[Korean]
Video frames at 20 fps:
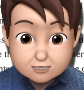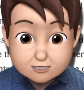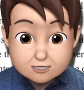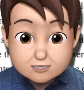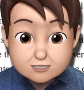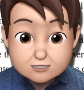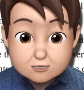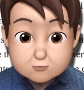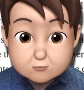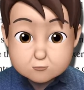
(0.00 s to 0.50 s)

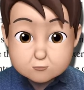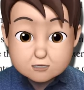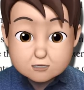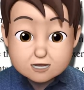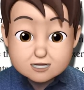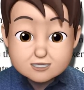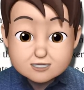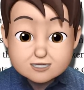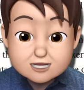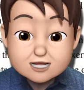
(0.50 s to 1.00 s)
그
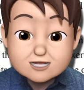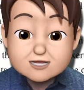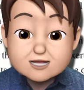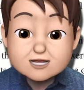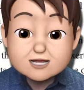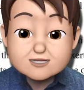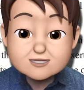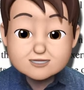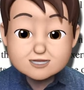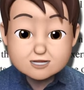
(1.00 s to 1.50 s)
유일하지는 않다
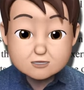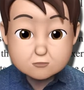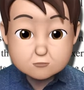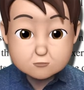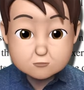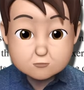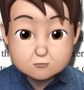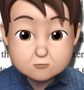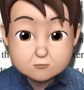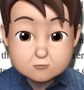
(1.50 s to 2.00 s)
할지라도
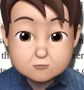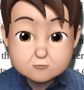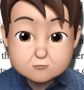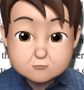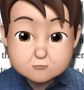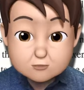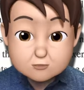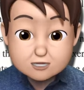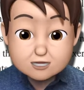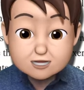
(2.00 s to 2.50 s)

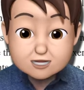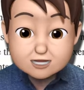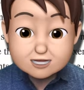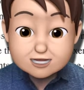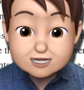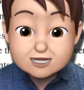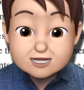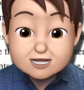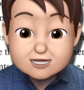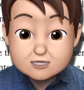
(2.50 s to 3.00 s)
우리
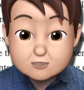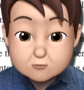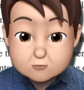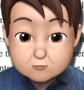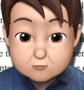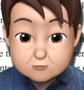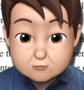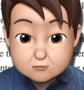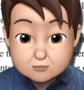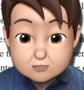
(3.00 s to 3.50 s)
인간
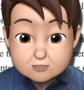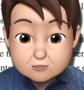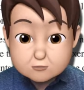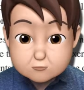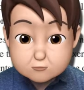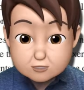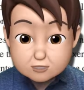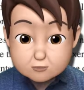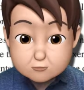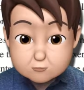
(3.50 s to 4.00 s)
종은
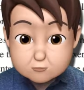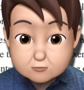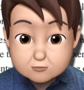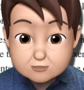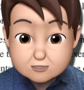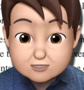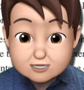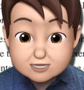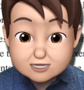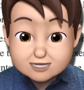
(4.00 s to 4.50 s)
우리
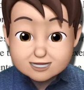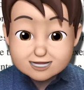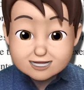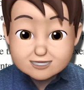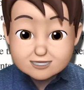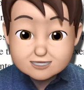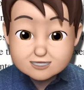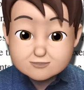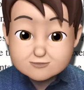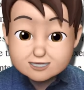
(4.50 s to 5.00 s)
종은
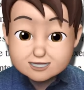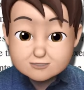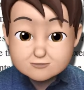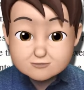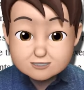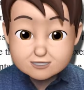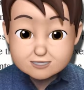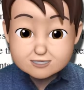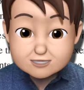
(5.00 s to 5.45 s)
has developed